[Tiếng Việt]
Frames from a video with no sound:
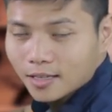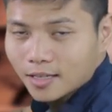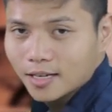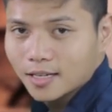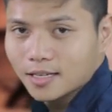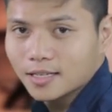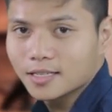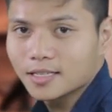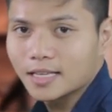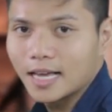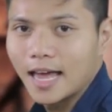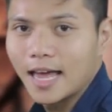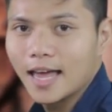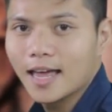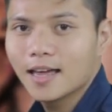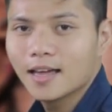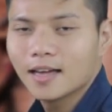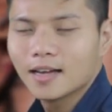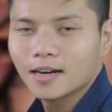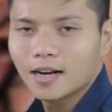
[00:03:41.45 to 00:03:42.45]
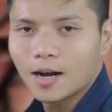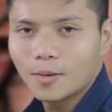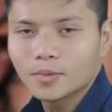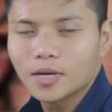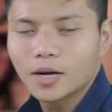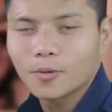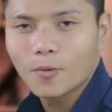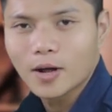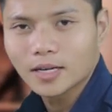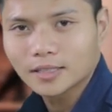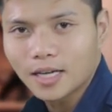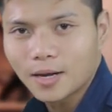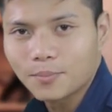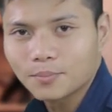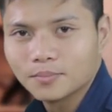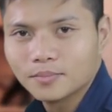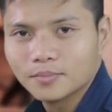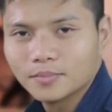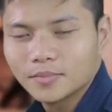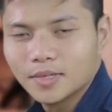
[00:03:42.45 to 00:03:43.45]
thì sẽ không cần quan tâm
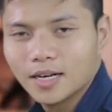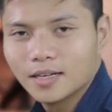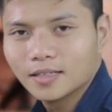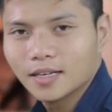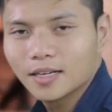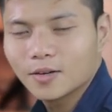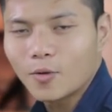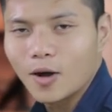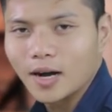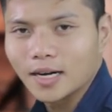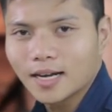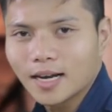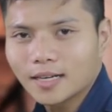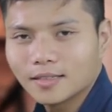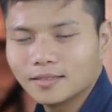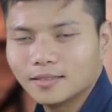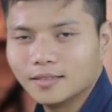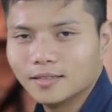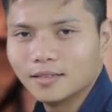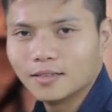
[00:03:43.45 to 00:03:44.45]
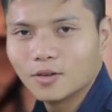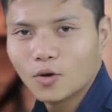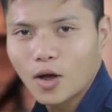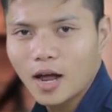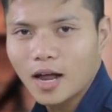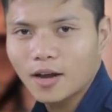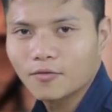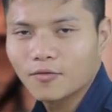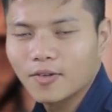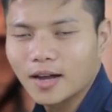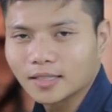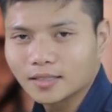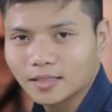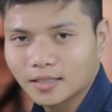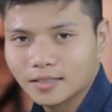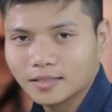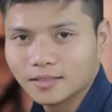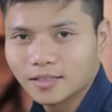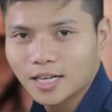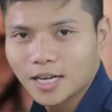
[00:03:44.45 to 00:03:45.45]
đến cái khoảng cách giữa loa và
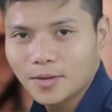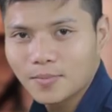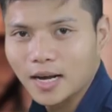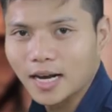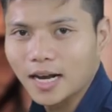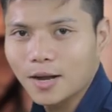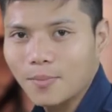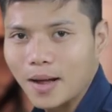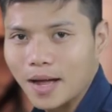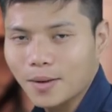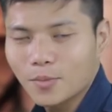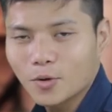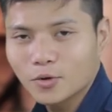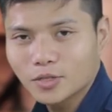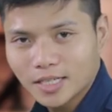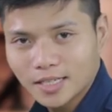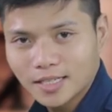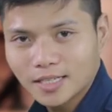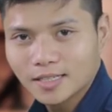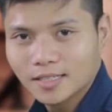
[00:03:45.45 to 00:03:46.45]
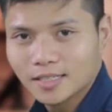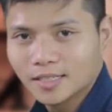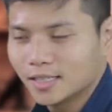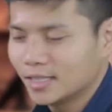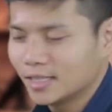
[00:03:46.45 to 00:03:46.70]
tường khi mà các bạn bố trí